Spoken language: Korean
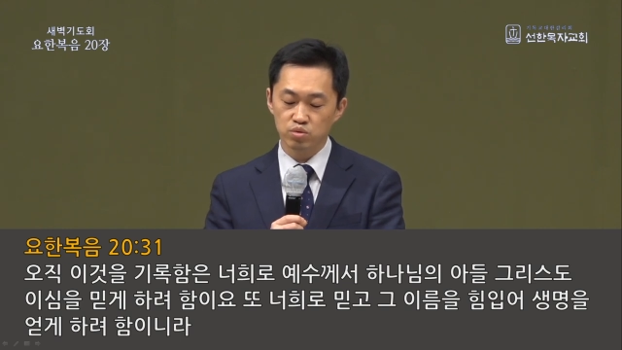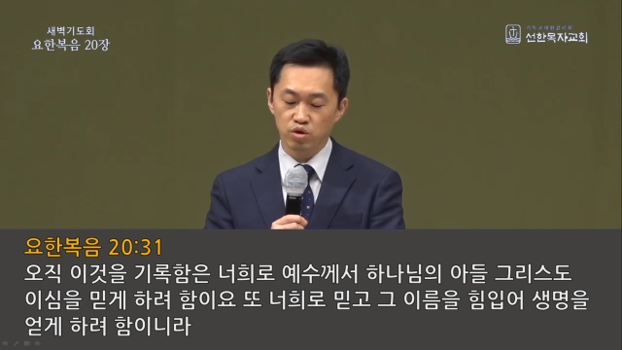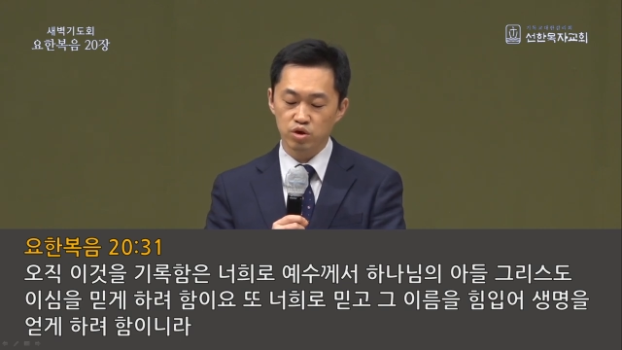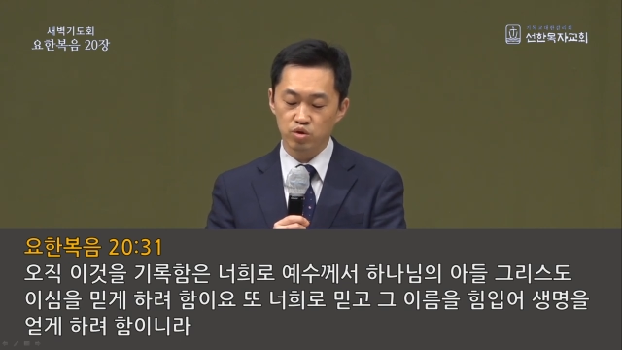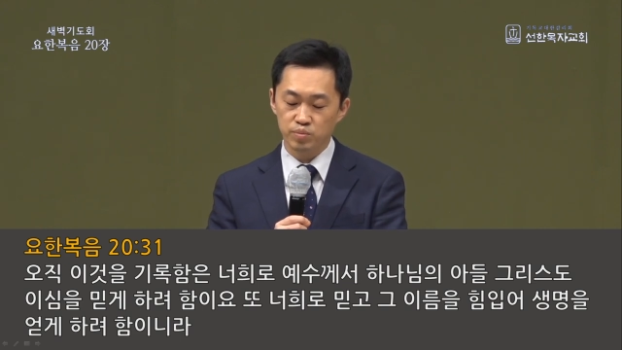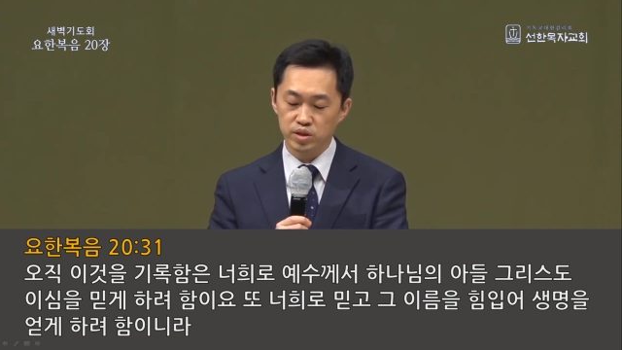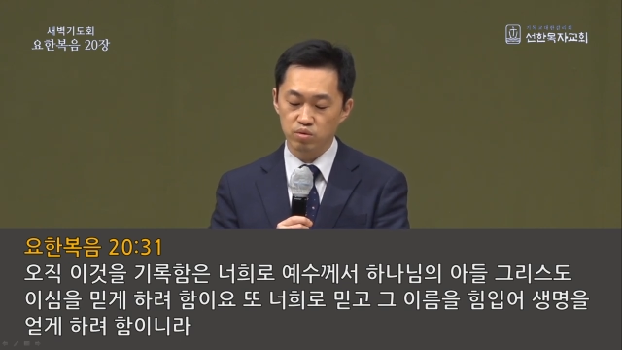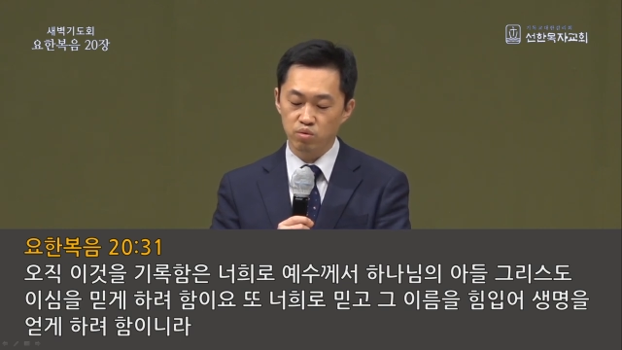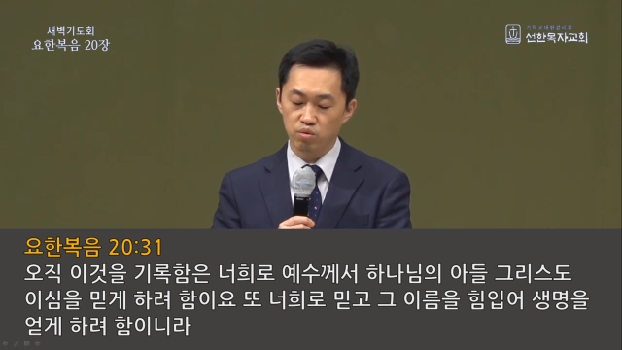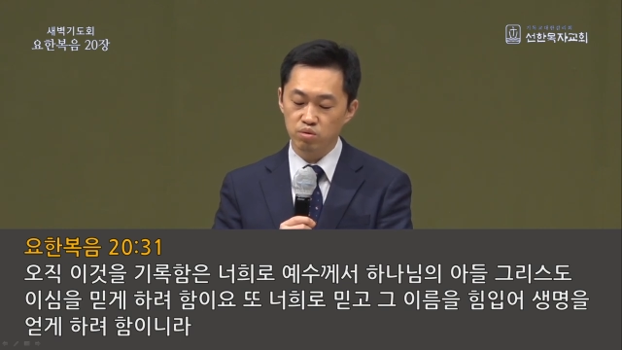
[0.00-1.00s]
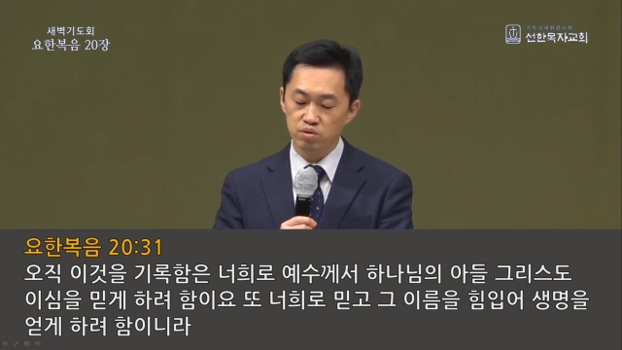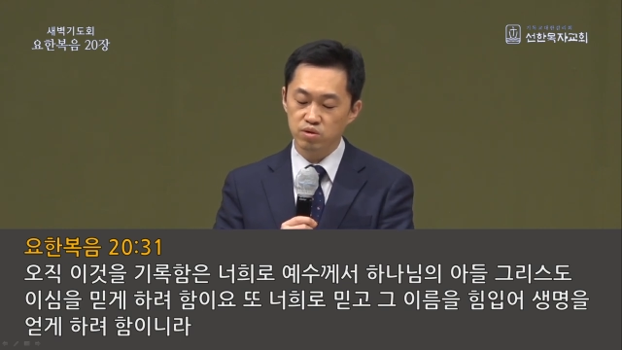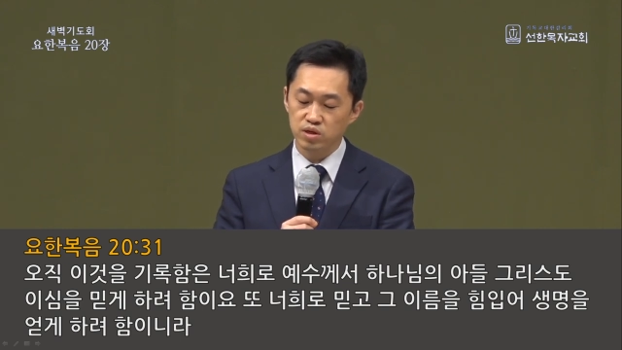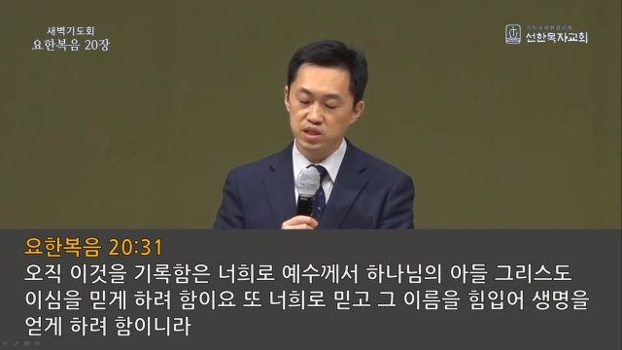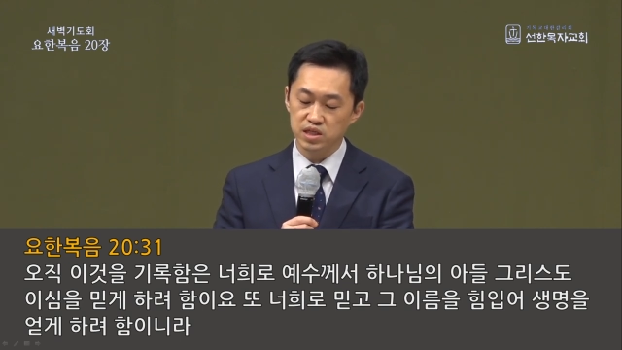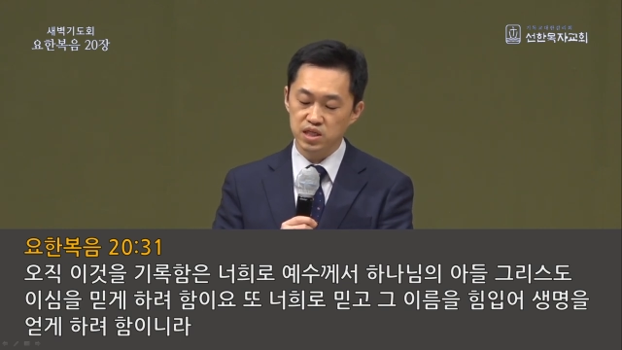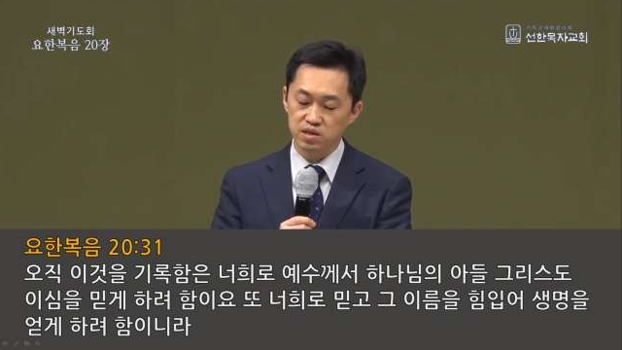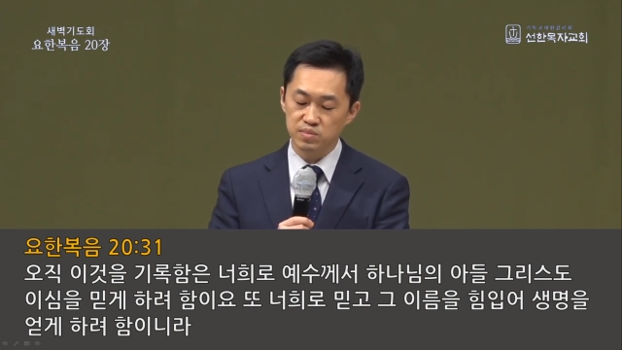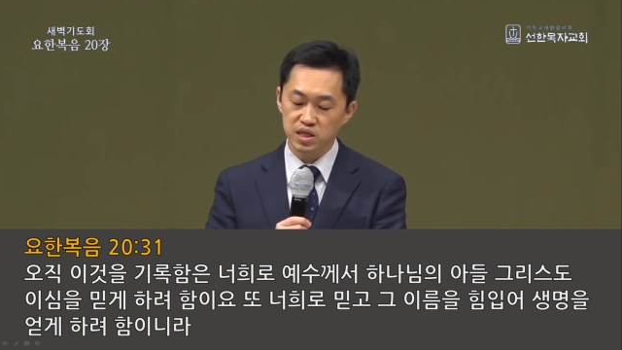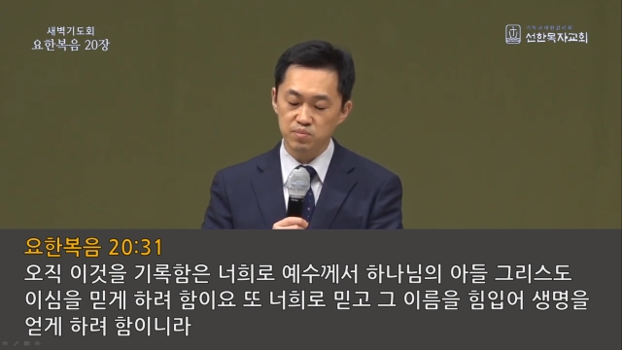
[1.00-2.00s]
또 너희로 믿고 그
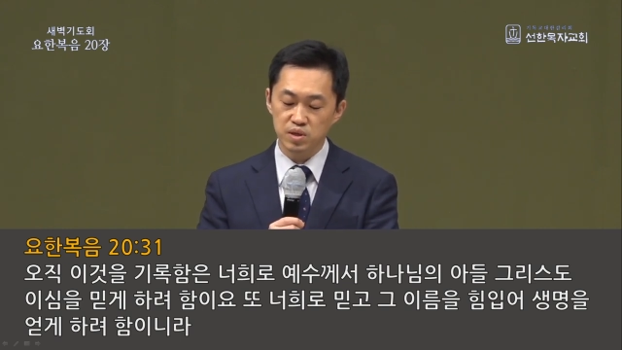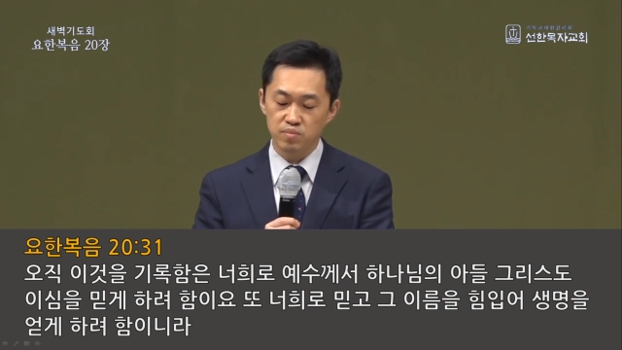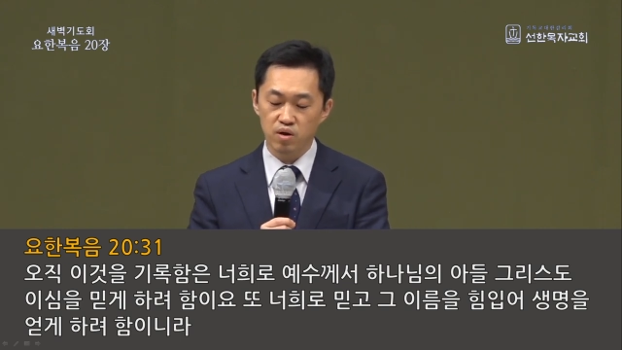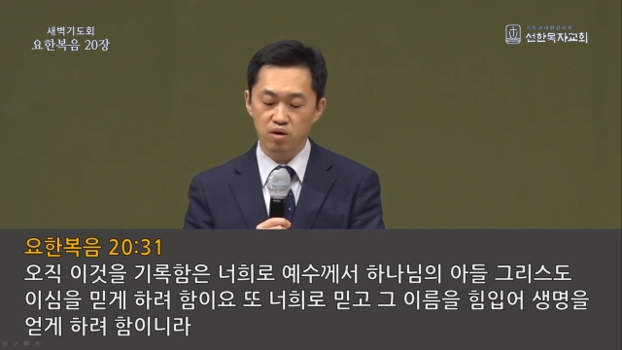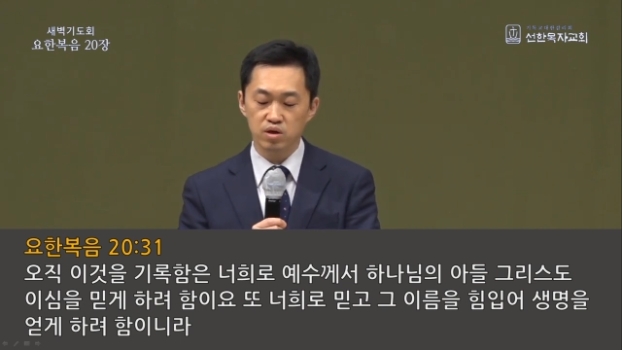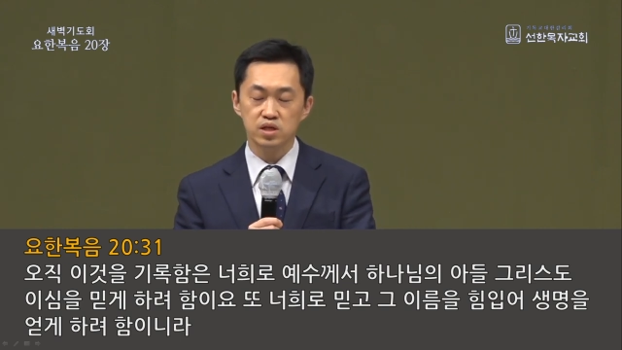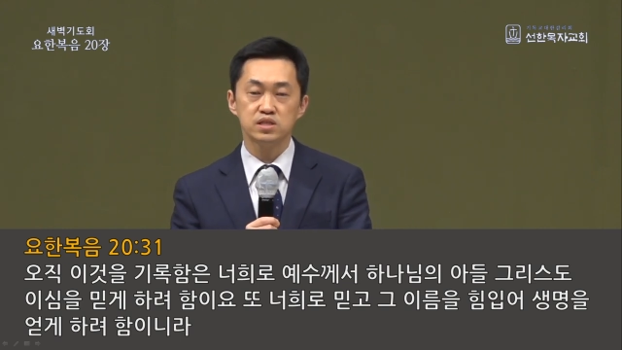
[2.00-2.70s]
이름을 힘입어